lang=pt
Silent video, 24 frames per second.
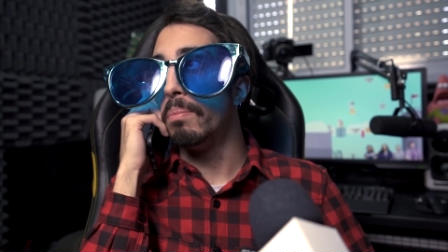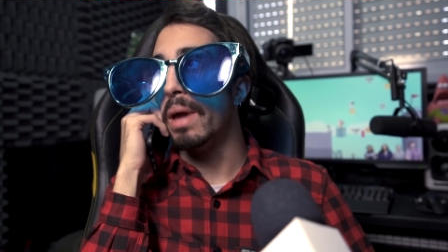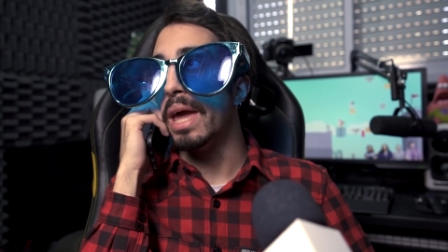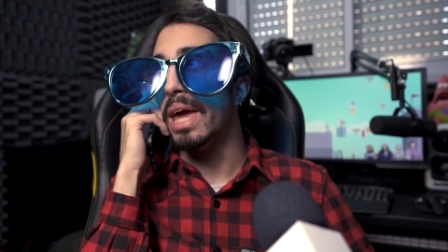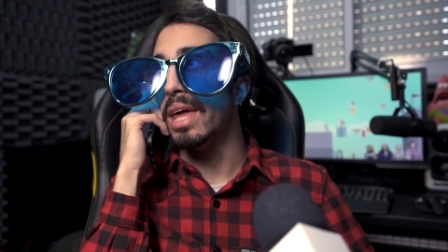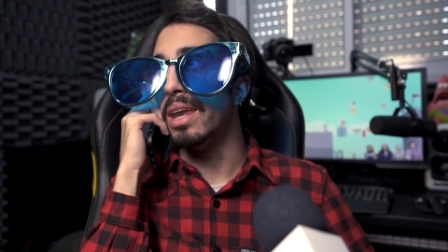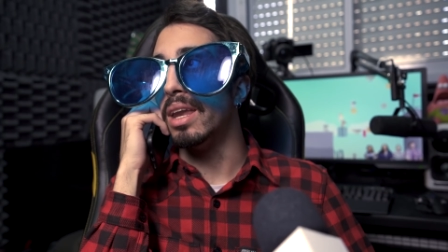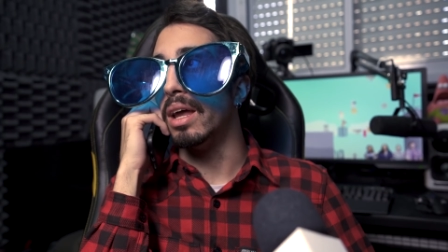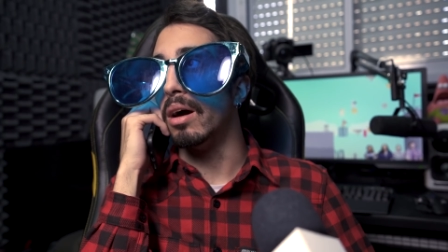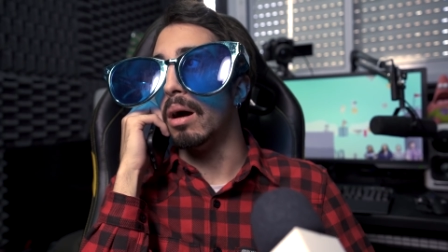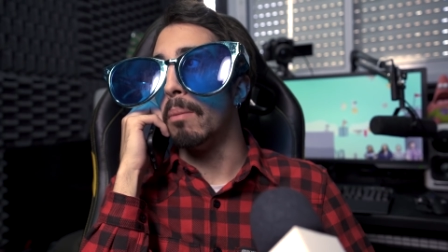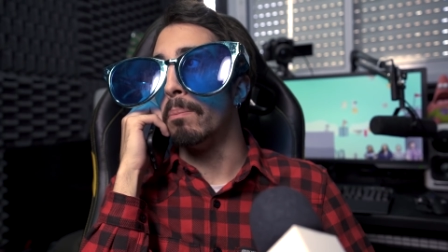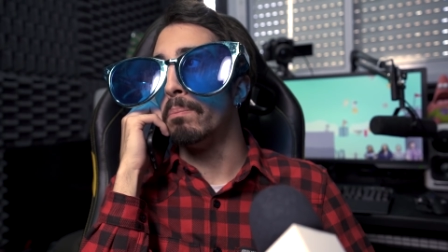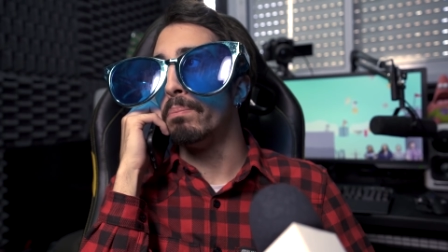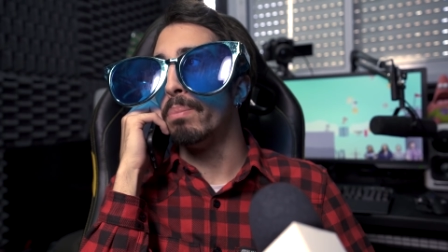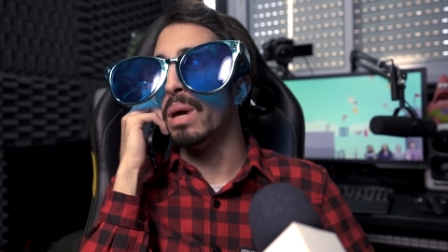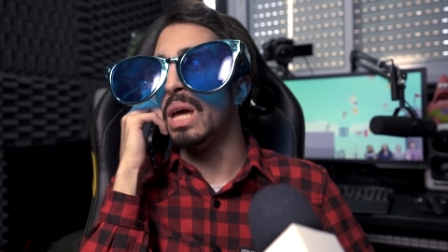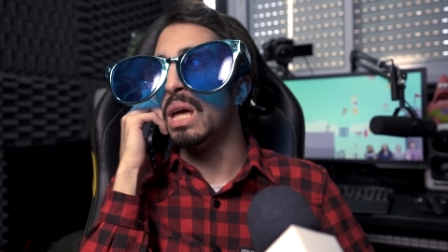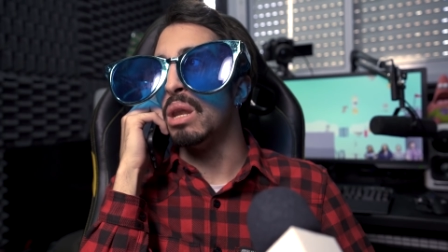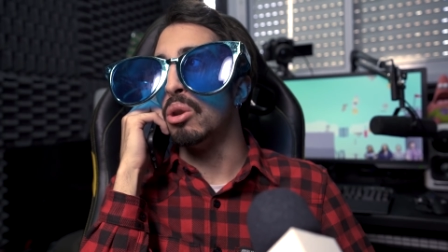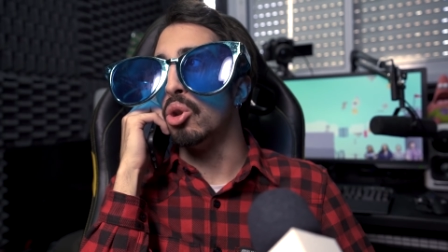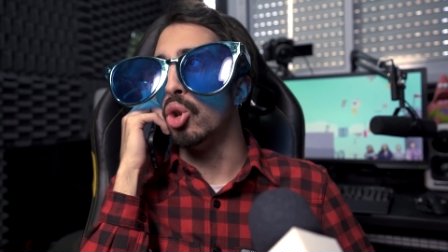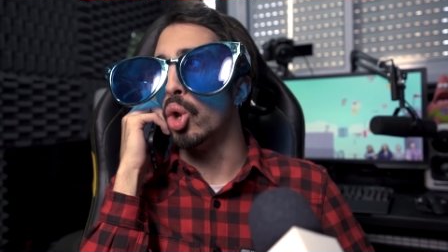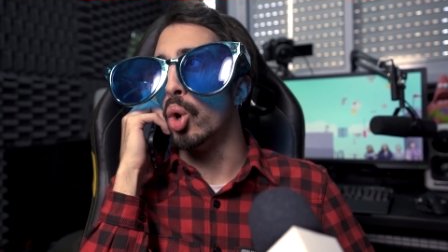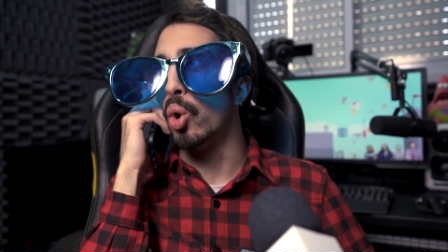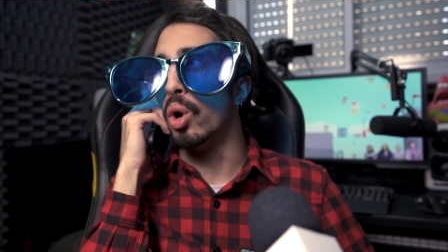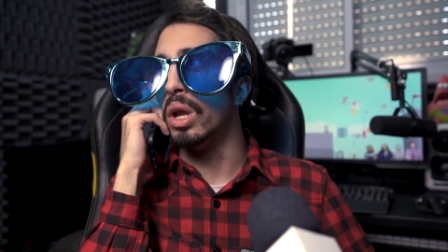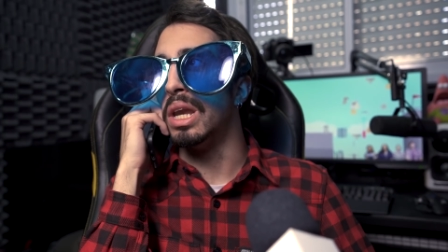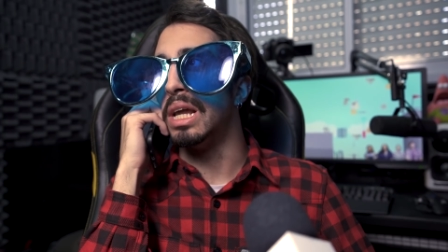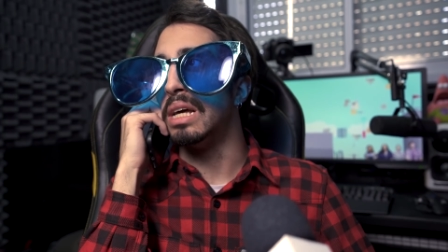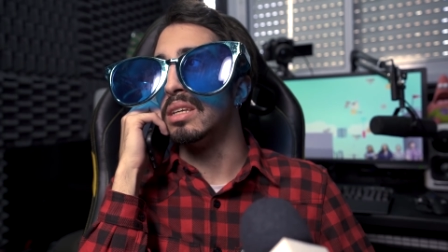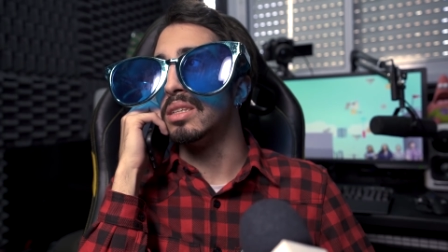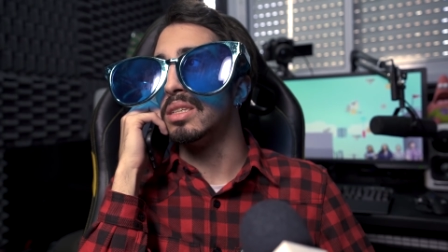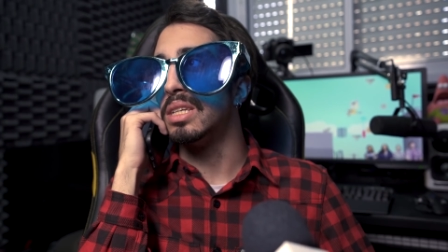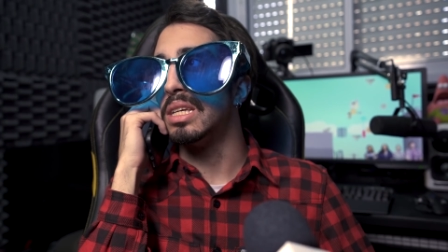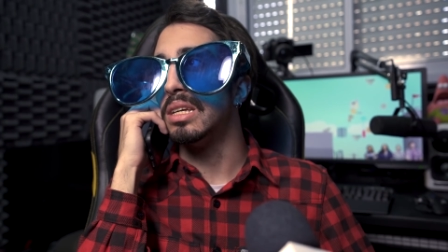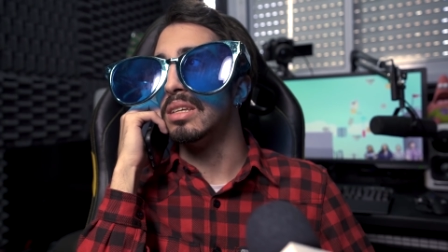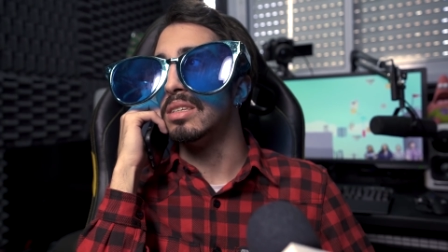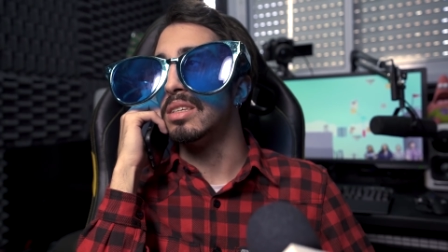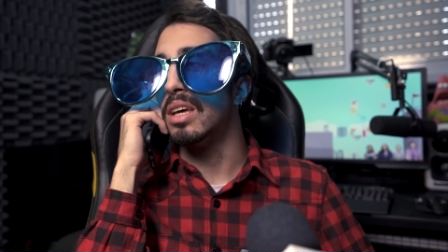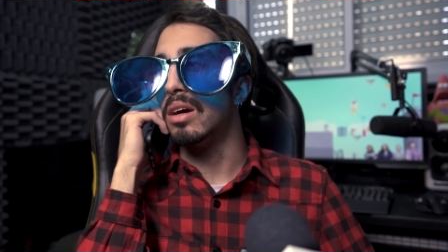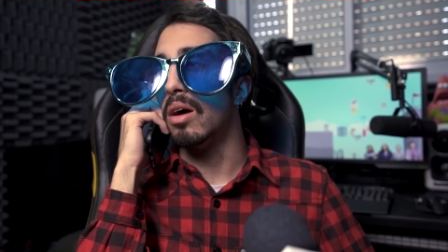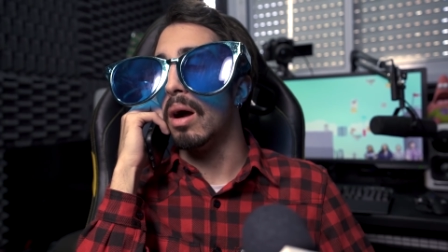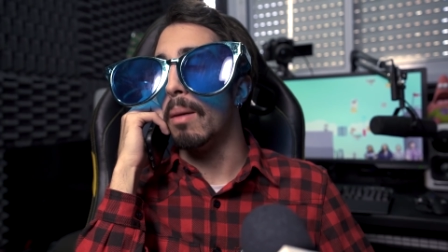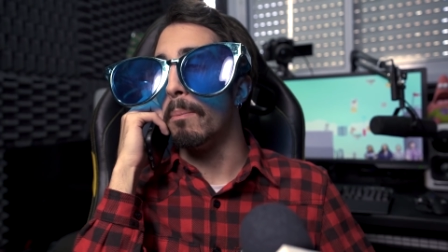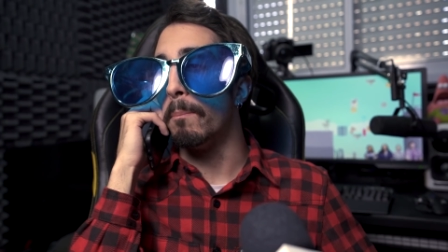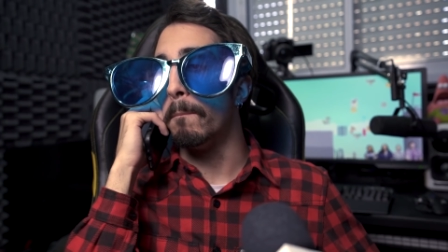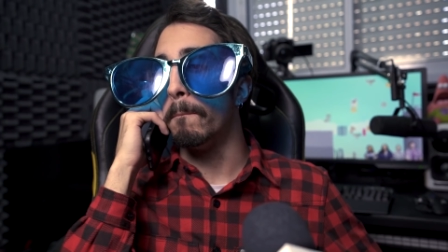Pena, uma penona, assim, é.
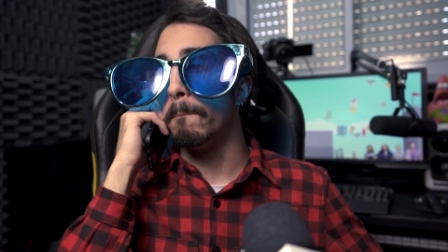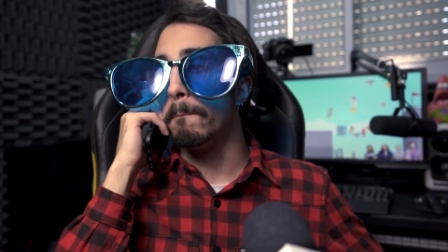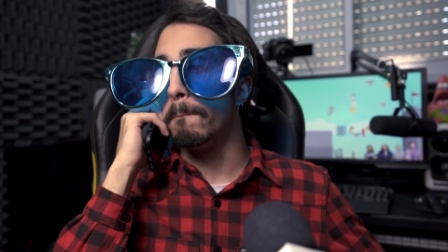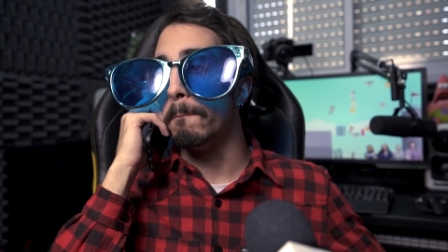sabe?